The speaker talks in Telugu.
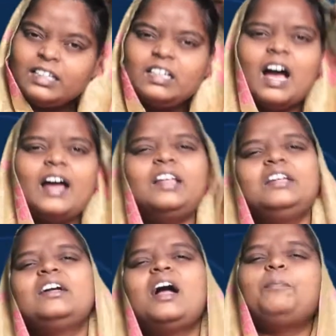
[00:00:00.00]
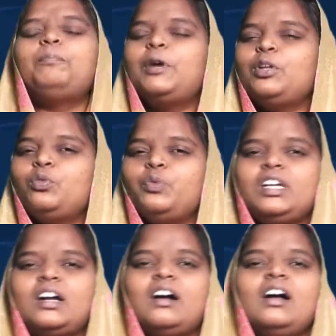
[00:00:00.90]
ఇలా ఇంకా ఎప్పుడు నువ్వు
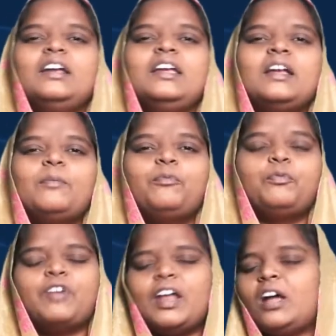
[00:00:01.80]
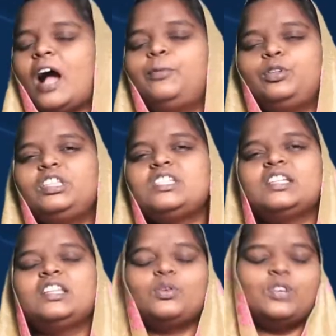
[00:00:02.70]
ఇంకా ఫల అభివృద్ధి
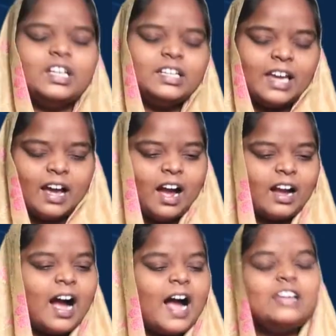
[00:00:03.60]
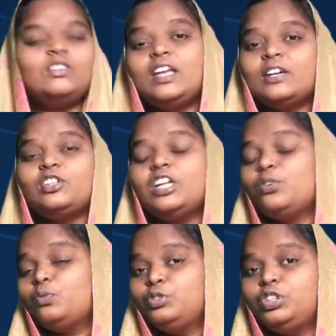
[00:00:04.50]
చెందకుండా ఇంకా కాయలు లేకుండా
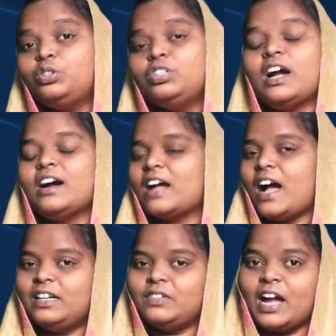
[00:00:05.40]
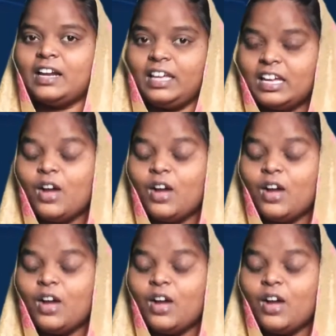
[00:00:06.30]
నువ్వు ఉండును గాక అని కానీ